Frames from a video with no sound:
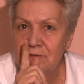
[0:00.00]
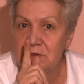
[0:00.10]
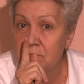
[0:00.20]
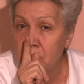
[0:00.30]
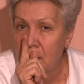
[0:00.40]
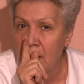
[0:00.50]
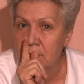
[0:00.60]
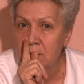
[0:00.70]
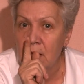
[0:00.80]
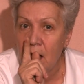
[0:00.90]
всего
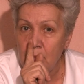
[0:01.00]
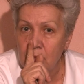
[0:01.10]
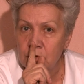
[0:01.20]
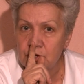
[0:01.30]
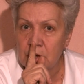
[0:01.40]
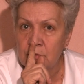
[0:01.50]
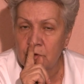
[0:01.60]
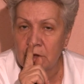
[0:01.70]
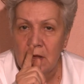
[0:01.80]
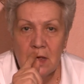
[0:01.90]
одна почка
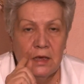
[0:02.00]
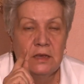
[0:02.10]
будет.